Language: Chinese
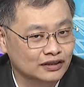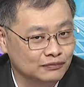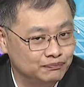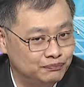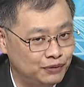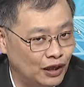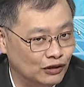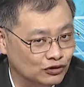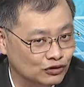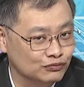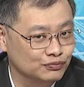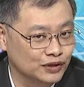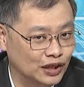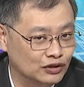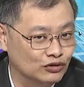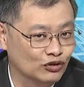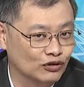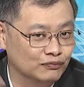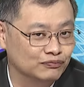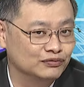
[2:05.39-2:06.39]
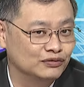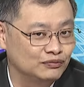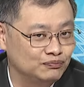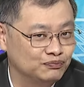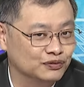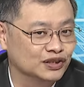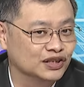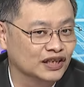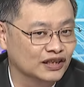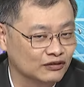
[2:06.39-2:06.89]
你票数比较多不
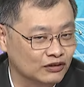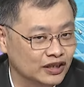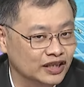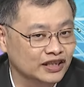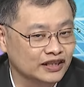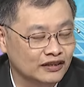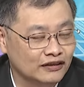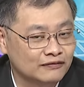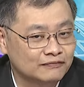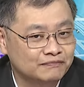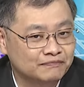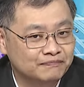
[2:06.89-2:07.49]
不见得会赢哦，